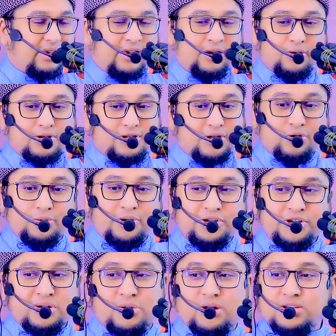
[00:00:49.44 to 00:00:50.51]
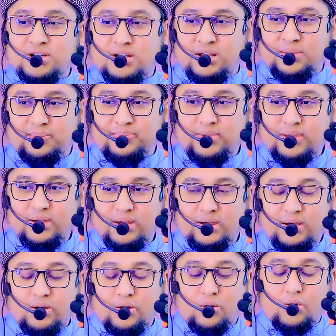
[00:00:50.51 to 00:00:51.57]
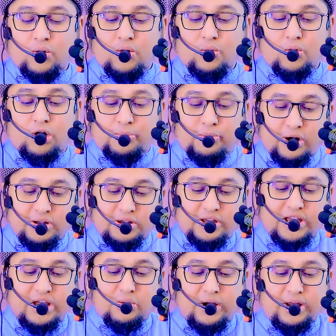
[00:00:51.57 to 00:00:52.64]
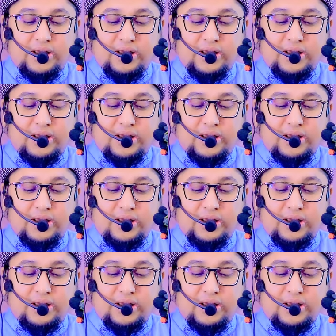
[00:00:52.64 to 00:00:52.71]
এই হচ্ছে নবীজির মর্যাদা অপরদিকে